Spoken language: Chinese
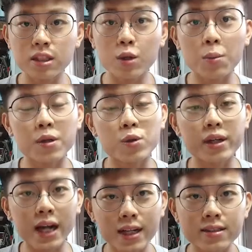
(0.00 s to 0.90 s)
天我们会
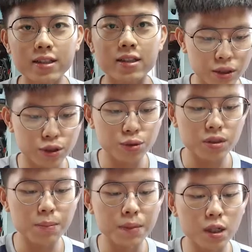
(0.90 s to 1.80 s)
看的就
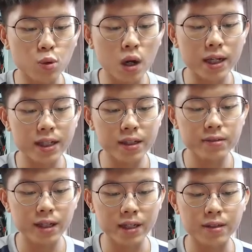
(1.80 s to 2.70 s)
是 m e r a k a m
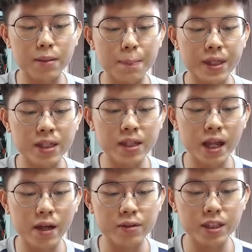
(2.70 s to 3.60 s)
i
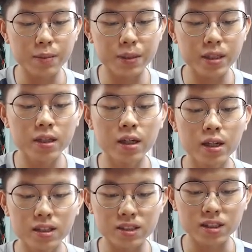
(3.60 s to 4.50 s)
PLDP
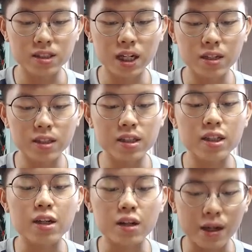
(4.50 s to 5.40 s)
是加热
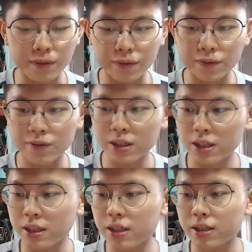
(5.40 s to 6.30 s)
graph，
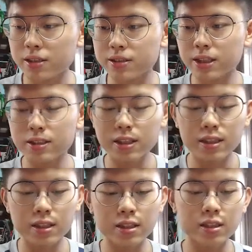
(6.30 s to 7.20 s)
在这里
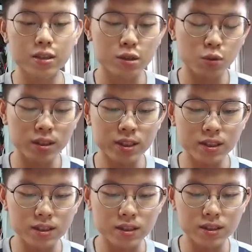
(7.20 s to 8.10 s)
呢，关键
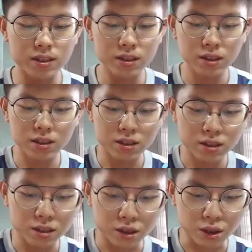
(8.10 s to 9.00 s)
词是
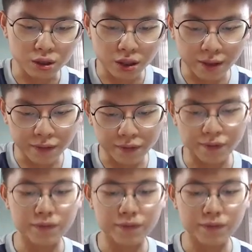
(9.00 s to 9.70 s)
graph。